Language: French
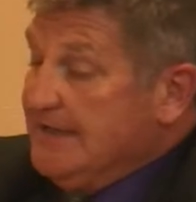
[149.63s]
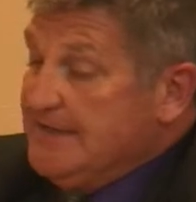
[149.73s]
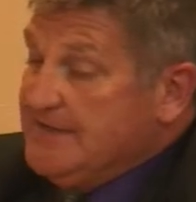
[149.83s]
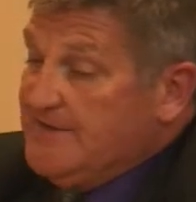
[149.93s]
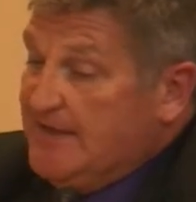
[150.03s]

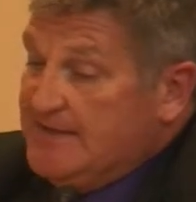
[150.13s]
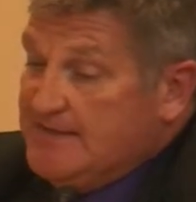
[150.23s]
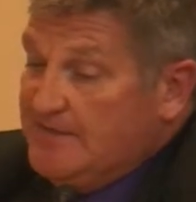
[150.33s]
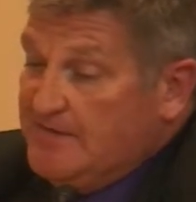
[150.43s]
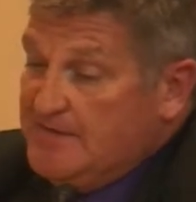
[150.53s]
des différents
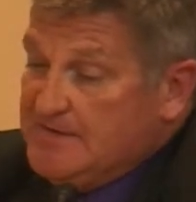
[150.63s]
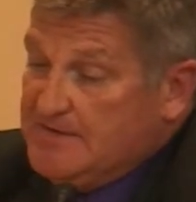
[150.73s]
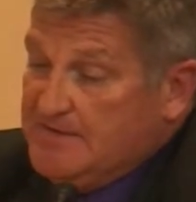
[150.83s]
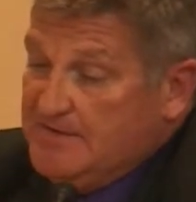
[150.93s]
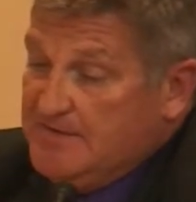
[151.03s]

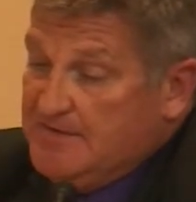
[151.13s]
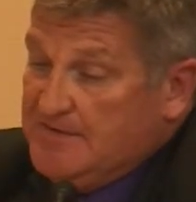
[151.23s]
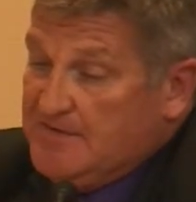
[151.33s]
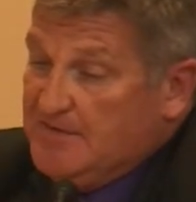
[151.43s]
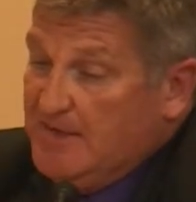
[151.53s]
services euh,
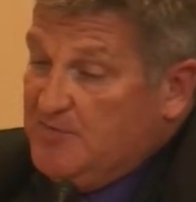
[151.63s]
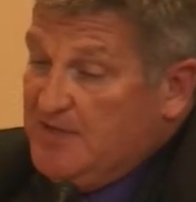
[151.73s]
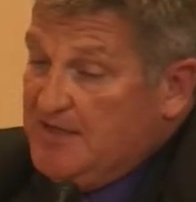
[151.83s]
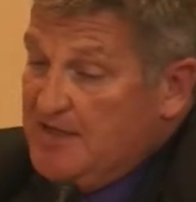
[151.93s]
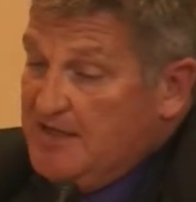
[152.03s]
qui sont
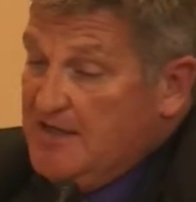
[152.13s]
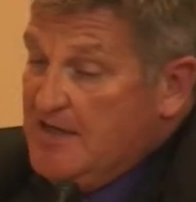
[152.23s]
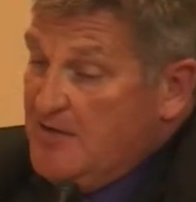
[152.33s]
impliqués,